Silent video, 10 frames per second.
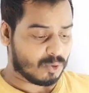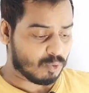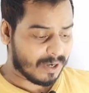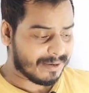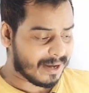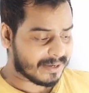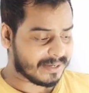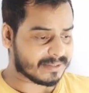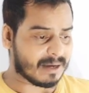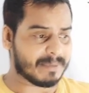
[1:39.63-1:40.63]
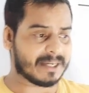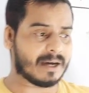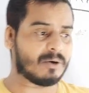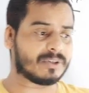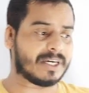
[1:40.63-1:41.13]
डुअल नागरिकता में
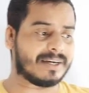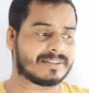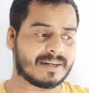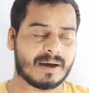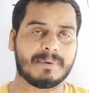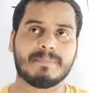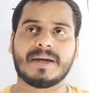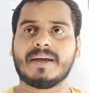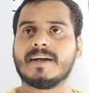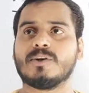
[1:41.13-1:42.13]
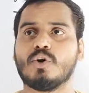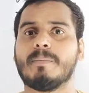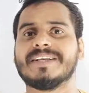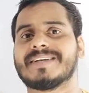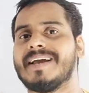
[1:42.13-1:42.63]
क्या होता है सर अभी मैं एक
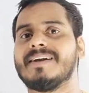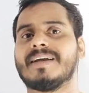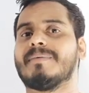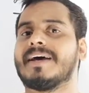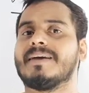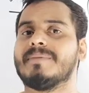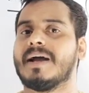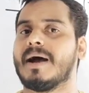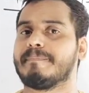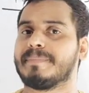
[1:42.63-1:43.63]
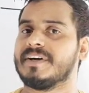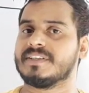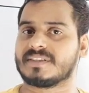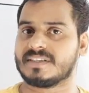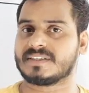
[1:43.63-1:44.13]
डोमेसाइल के बारे में आप पर
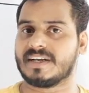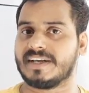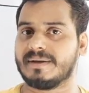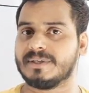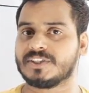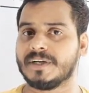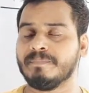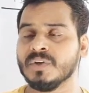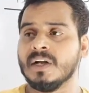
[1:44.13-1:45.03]
डिस्कस करेंगे बच्चे